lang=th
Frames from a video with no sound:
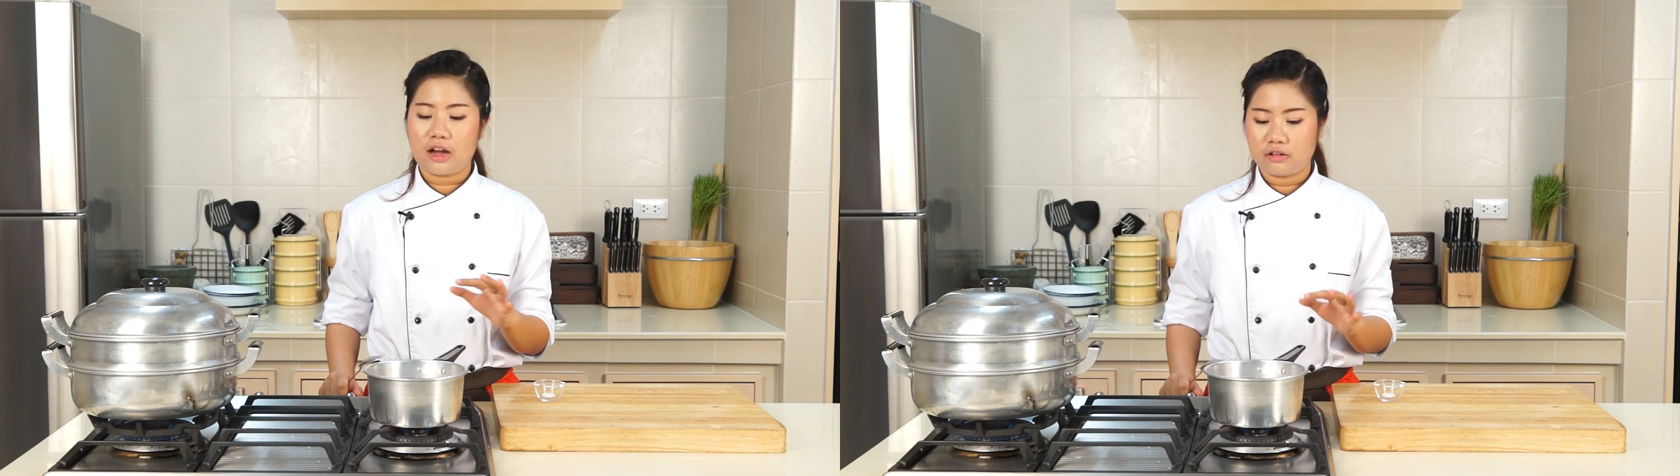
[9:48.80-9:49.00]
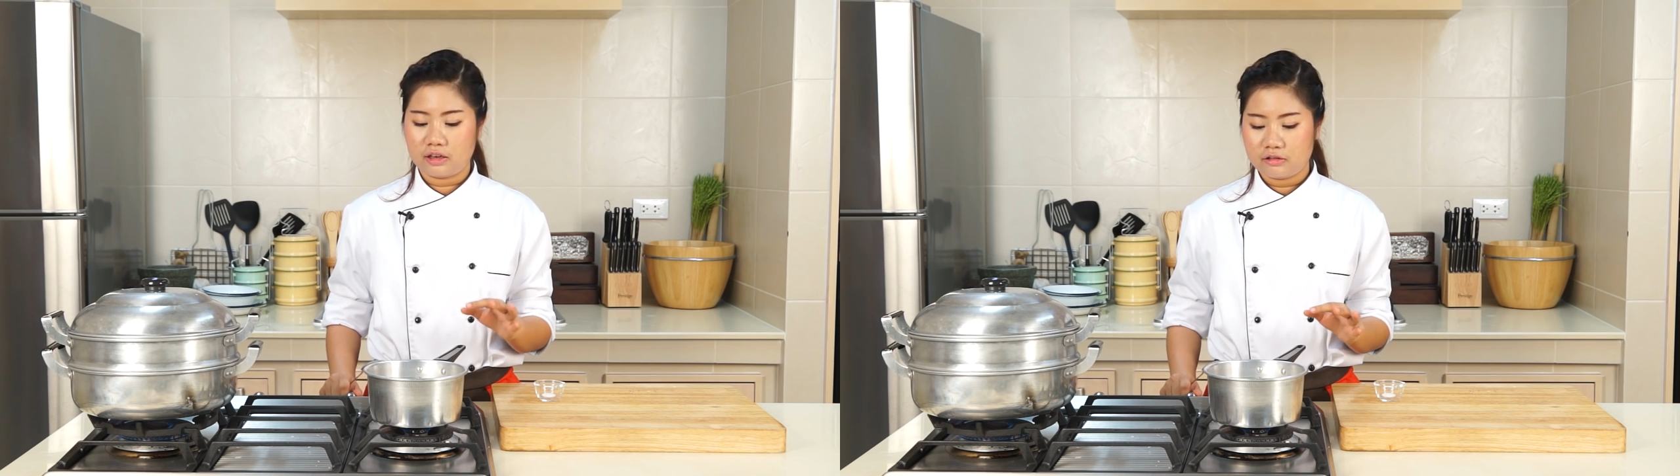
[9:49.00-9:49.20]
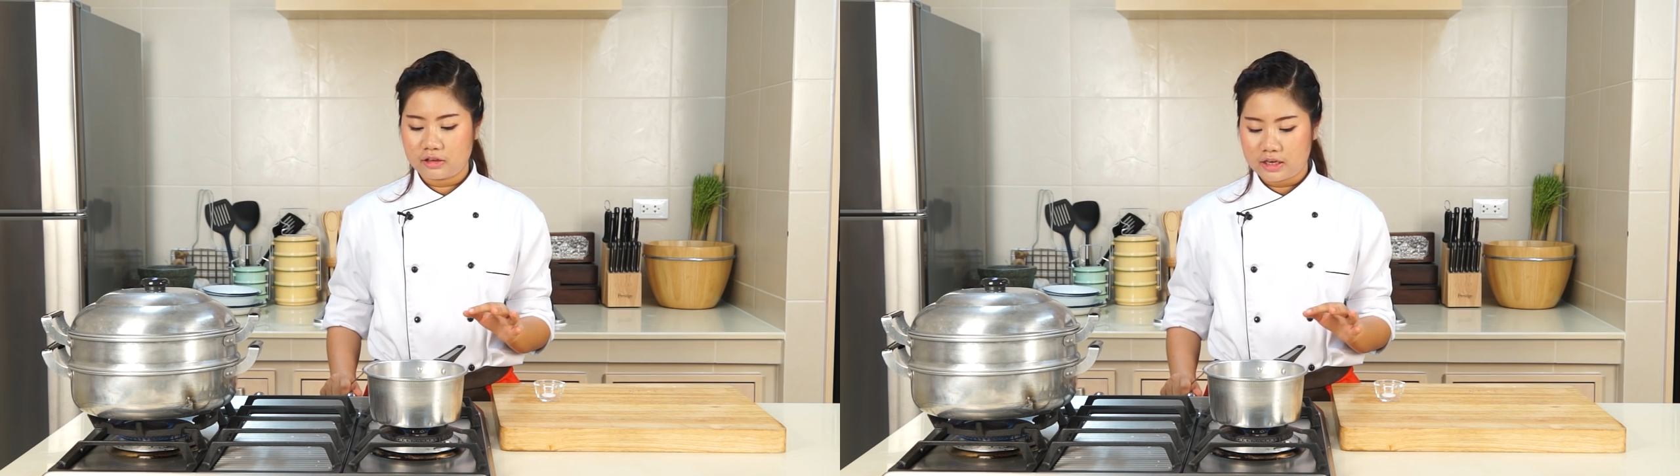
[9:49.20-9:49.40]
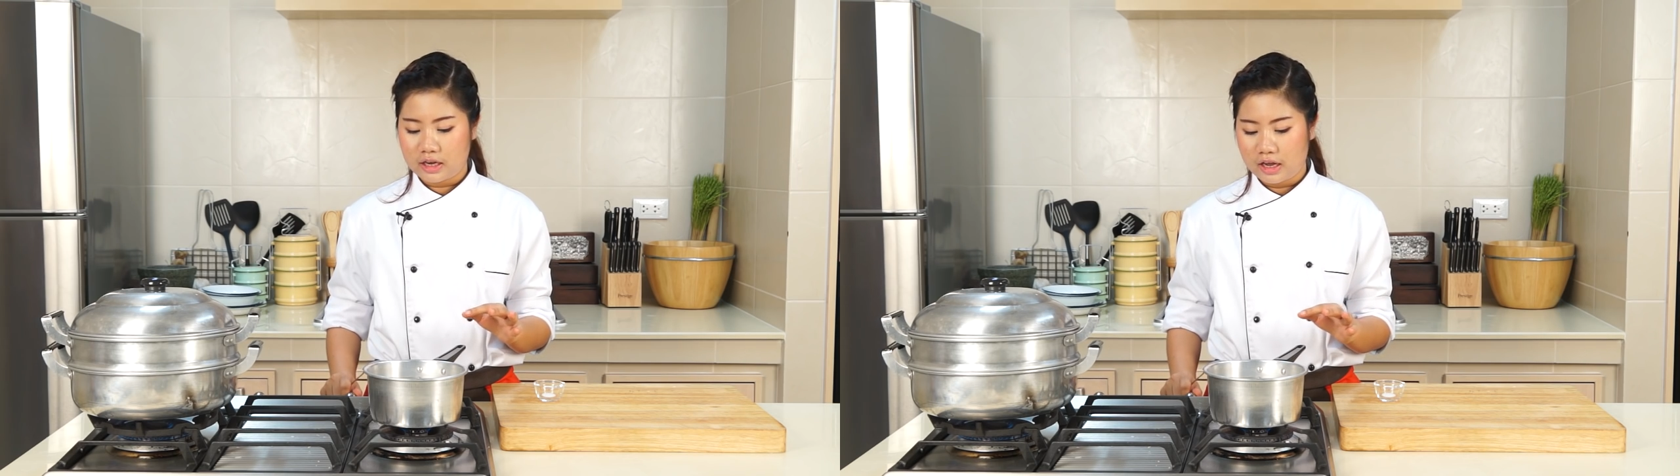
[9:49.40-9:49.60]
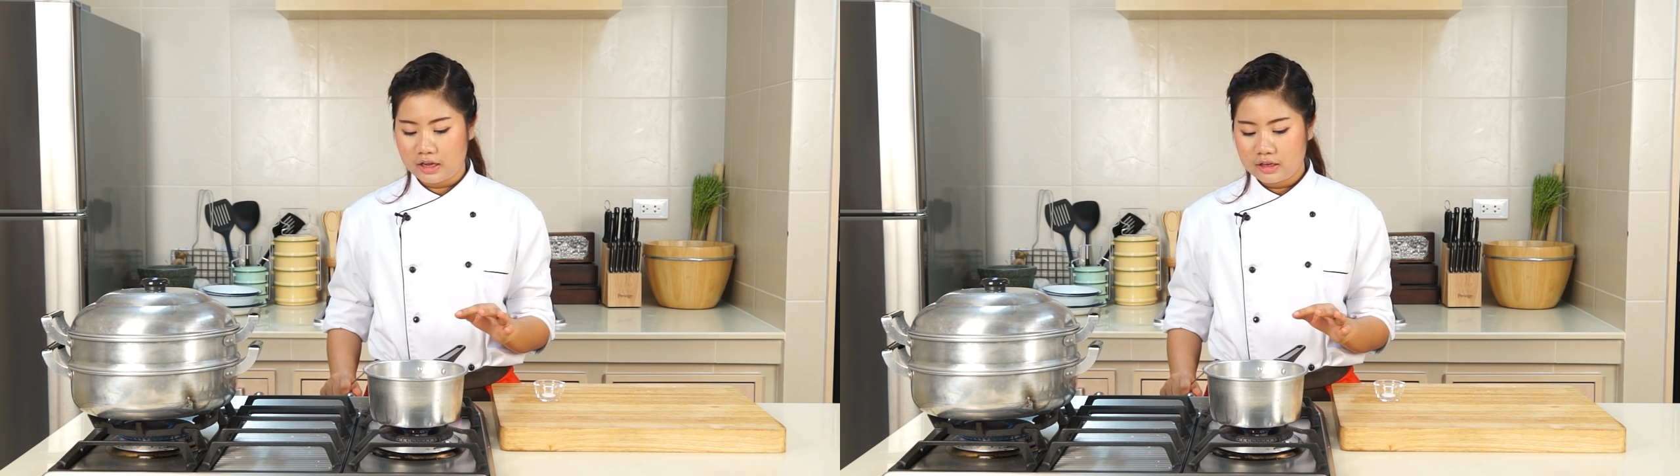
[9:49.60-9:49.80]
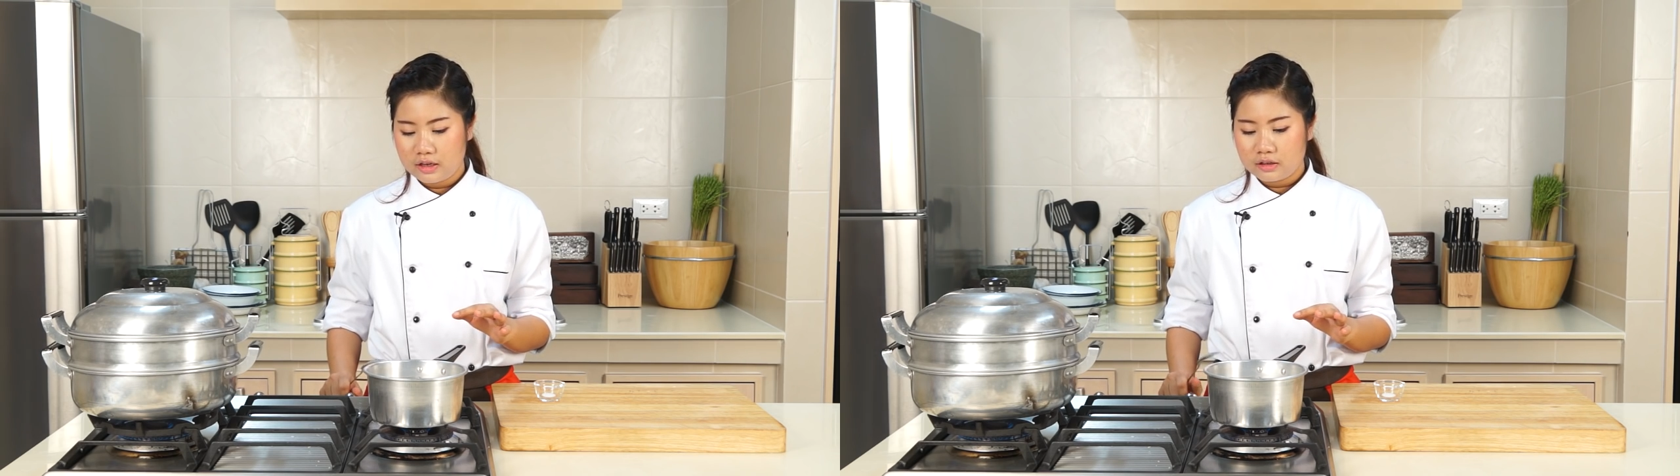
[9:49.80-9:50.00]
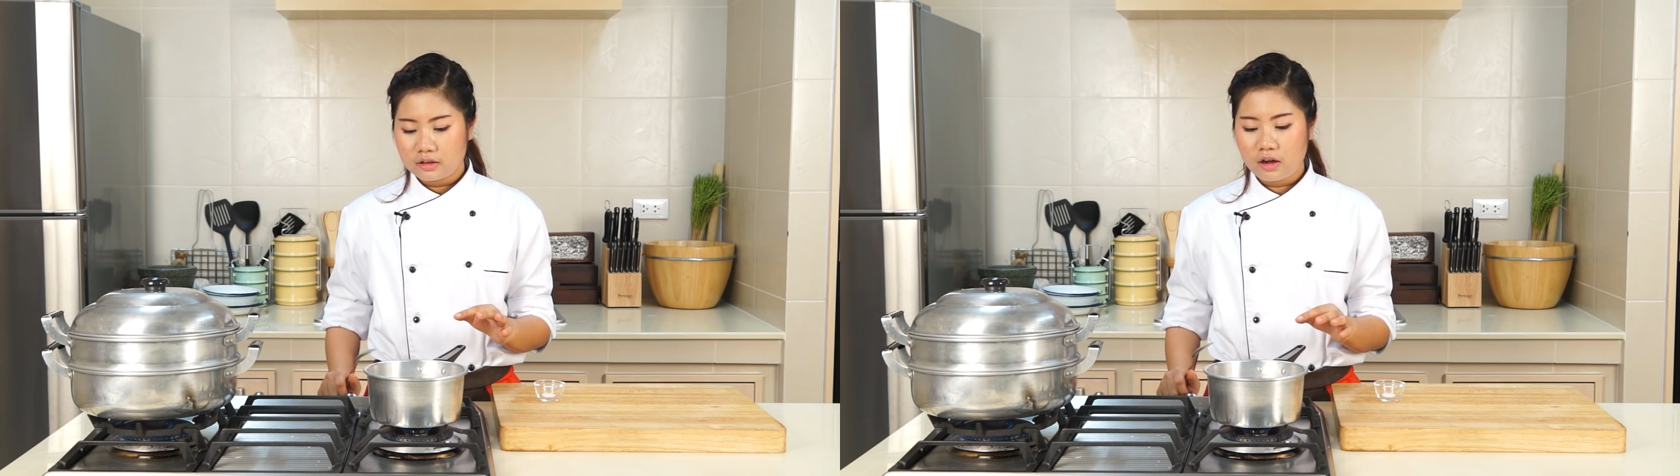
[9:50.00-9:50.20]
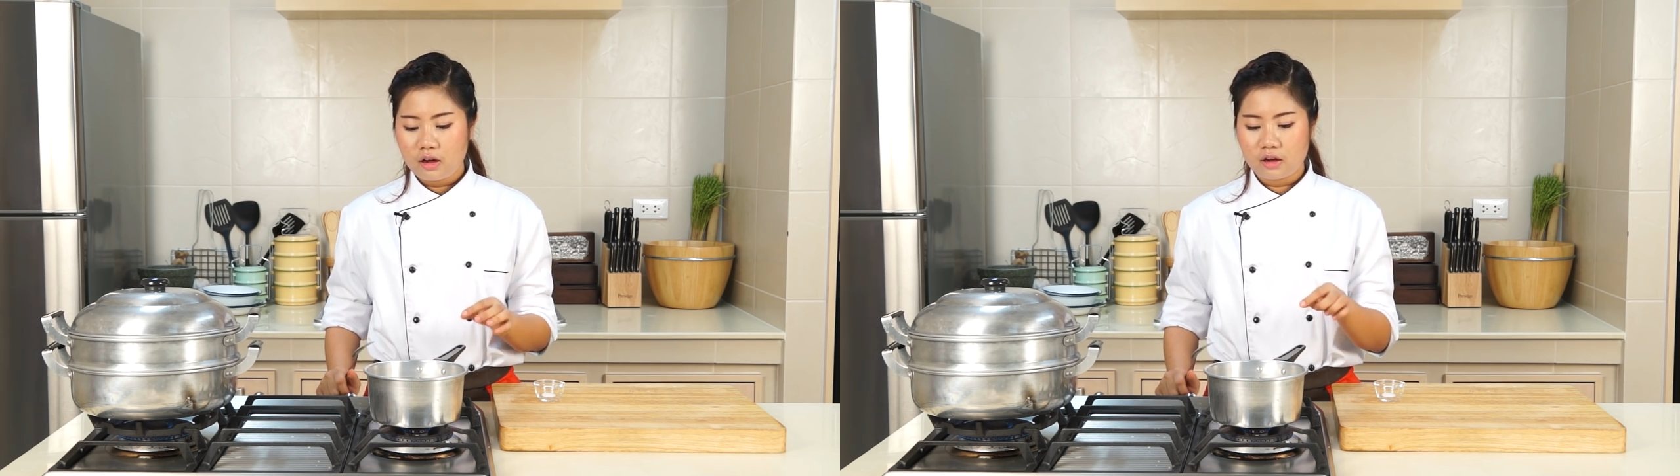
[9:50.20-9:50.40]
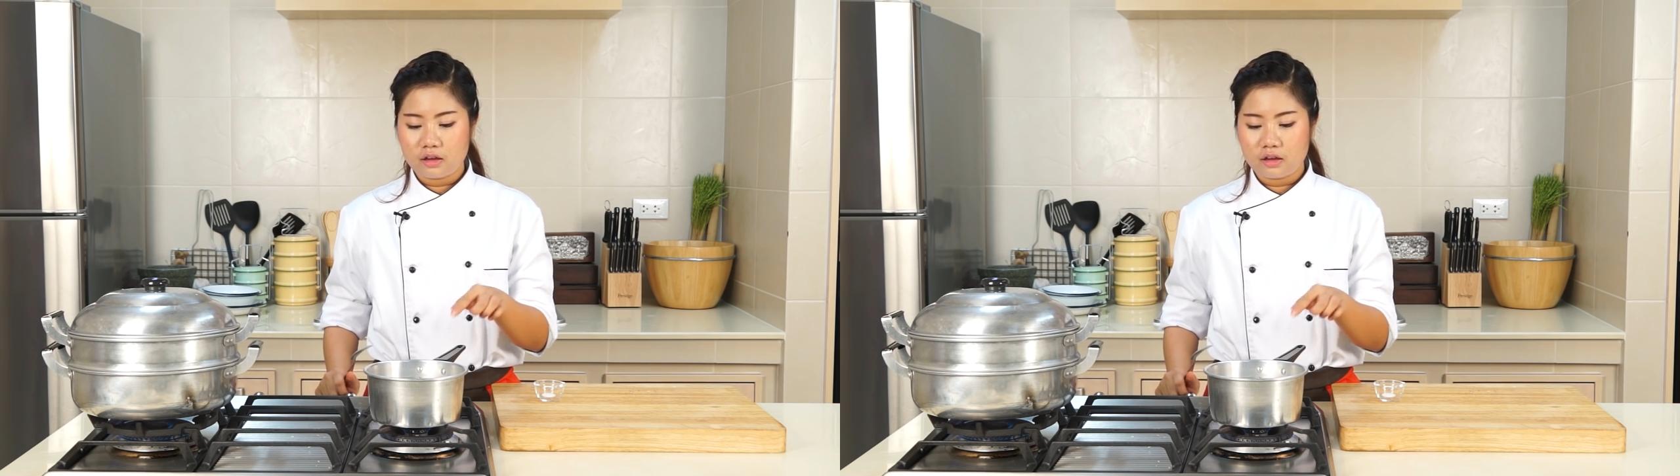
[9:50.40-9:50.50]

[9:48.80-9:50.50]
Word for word: งของเรากันนะคะก็